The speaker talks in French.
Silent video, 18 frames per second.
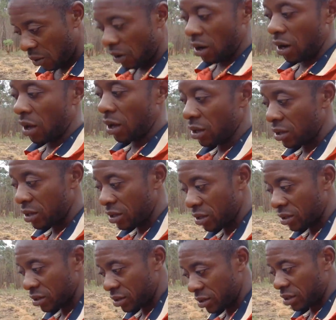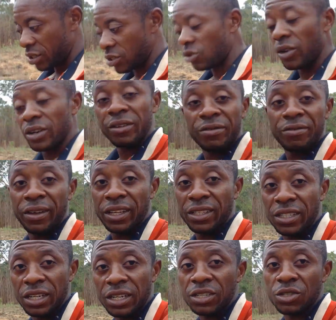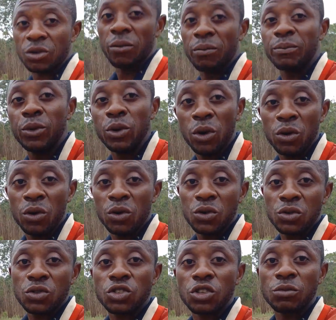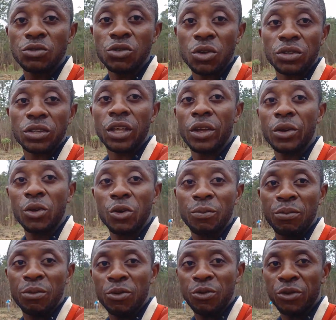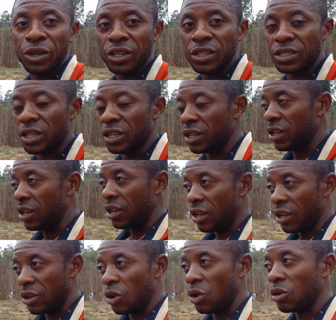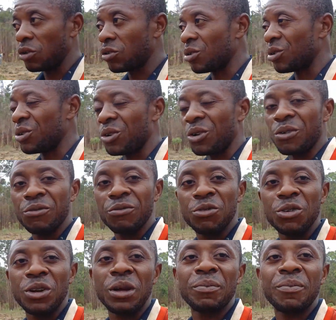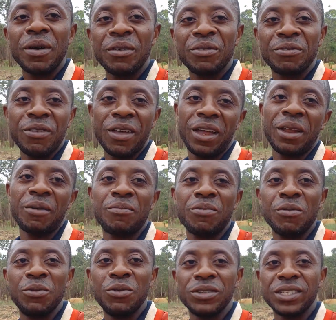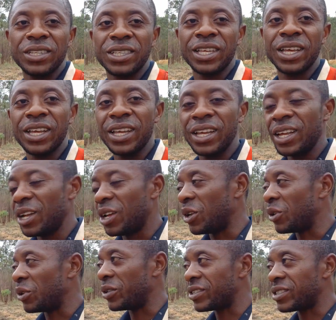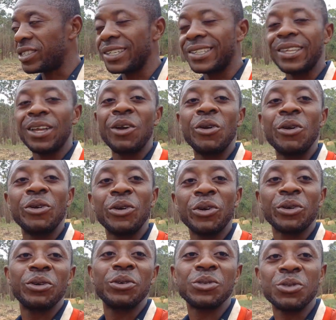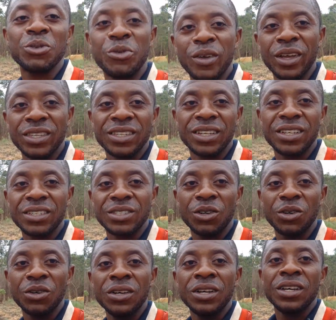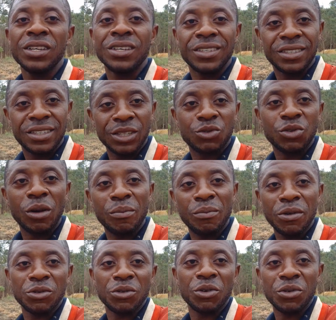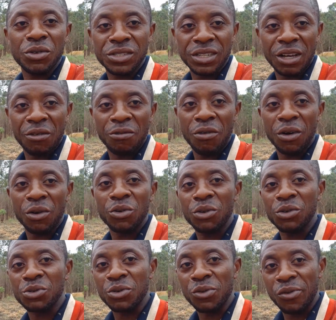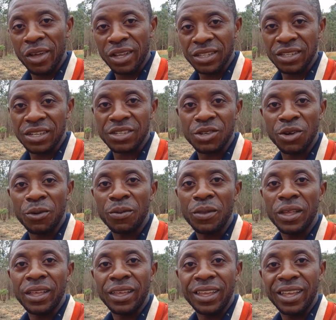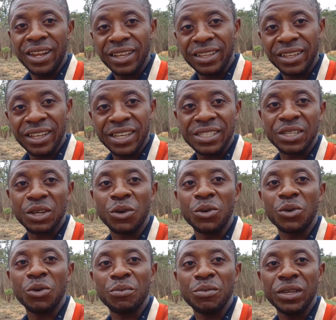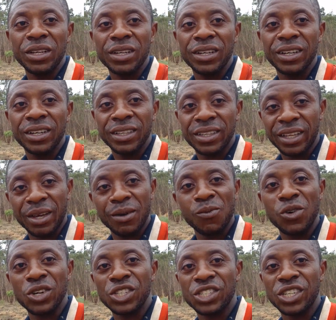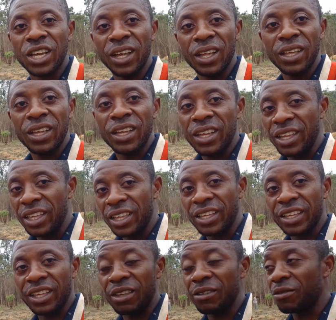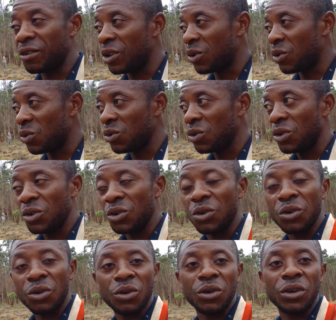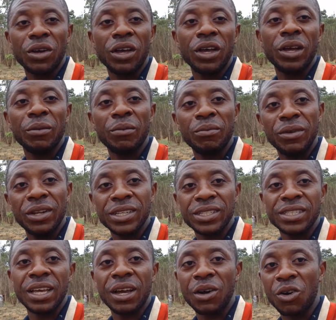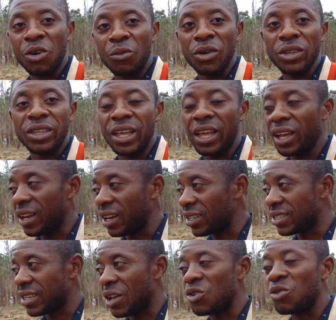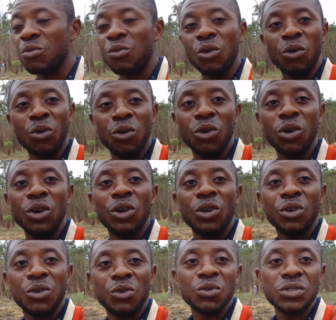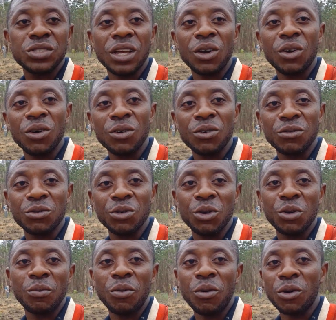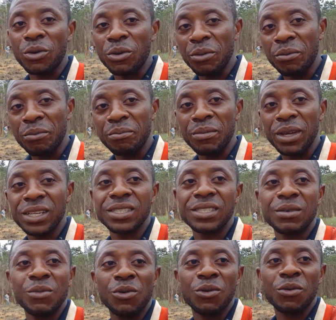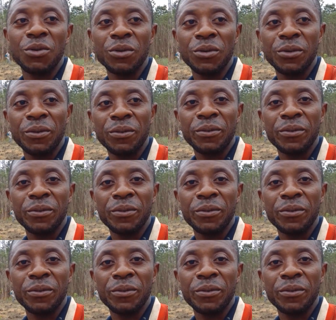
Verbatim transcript: Voilà. Ce sont des fertilisants bio. Nous sommes en train de pulvériser. Donc, euh, on ne voulait pas faire la publicité, citer le nom de ce fertilisant. Si tu as besoin de savoir le nom de ce fertilisant, il est très économique, très moins cher. Écrivez-nous euh, laissez un commentaire, laissez un numéro, nous allons vous répondre. Merci beaucoup.